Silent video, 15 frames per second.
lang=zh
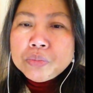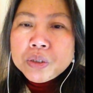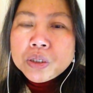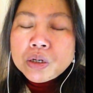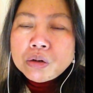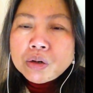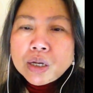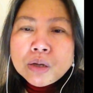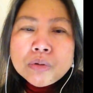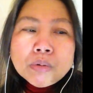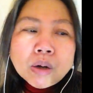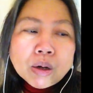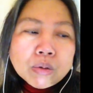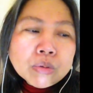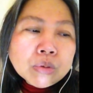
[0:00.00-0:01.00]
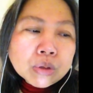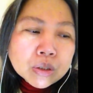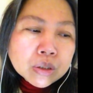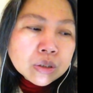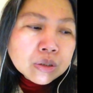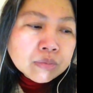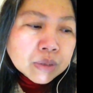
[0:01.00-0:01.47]
必要来往，我
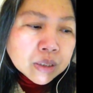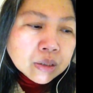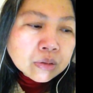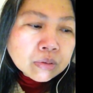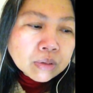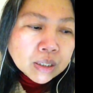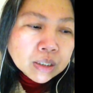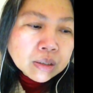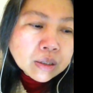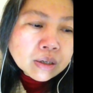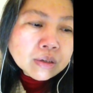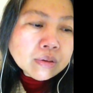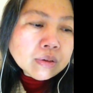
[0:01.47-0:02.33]
是这么认为的。